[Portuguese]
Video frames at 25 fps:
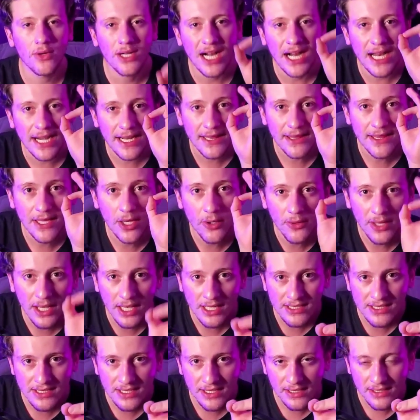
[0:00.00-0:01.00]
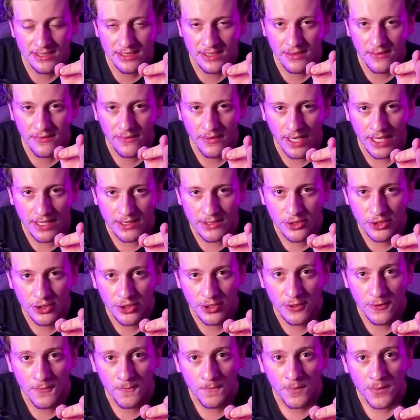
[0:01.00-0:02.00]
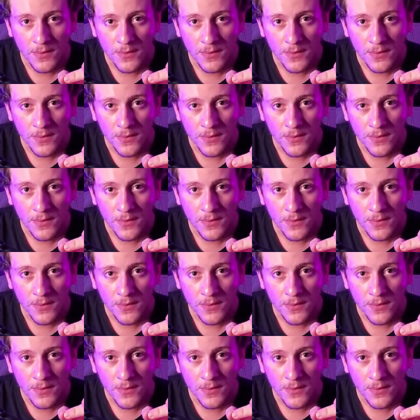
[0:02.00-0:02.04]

Cara, não é assim que se investe.